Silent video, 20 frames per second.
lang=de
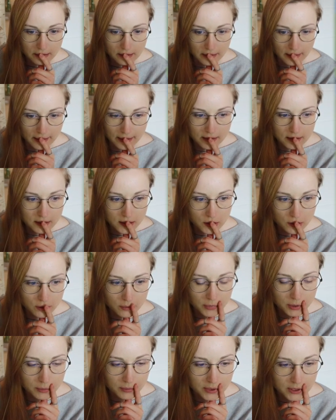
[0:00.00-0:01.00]
Dann doch
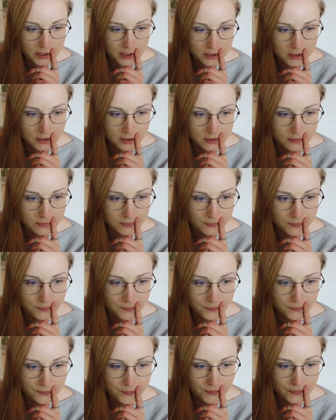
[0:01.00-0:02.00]
mal bitte
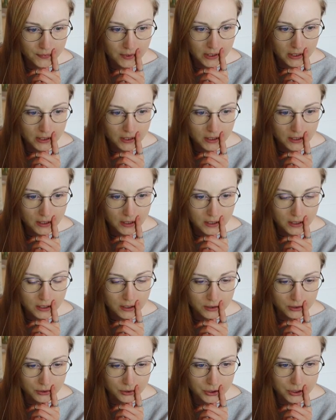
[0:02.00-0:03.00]

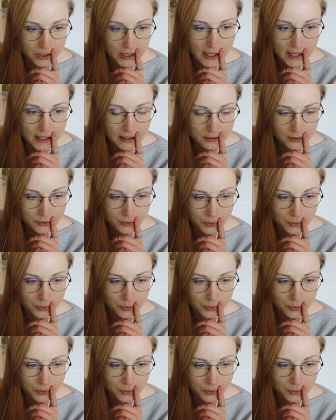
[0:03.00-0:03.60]
den Stahl